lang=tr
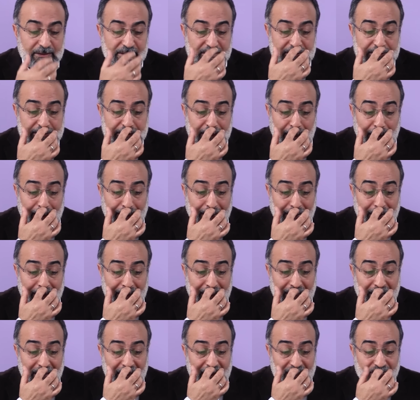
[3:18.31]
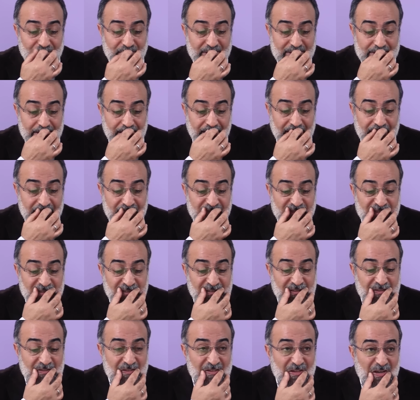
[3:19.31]
sağ ellerimizle
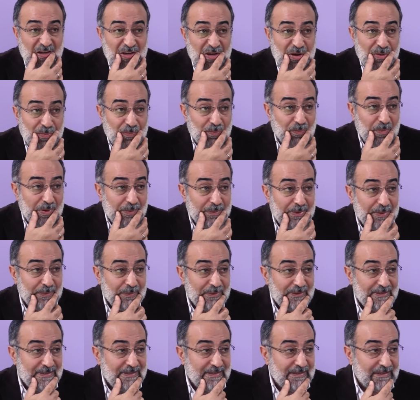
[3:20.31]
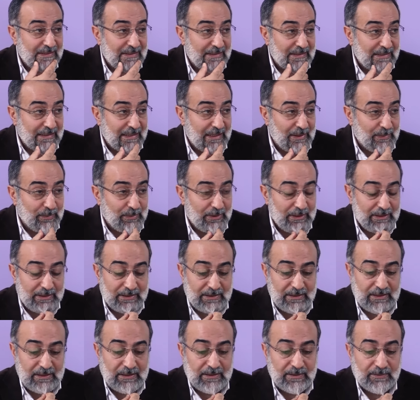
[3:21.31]
istinca yapmamamızı
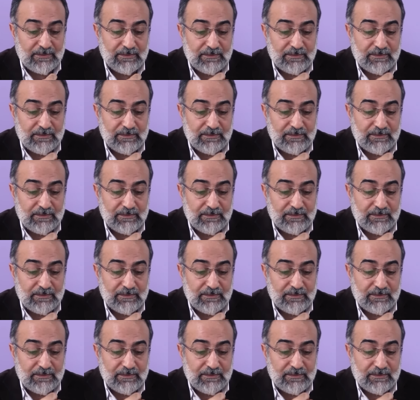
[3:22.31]
emretti.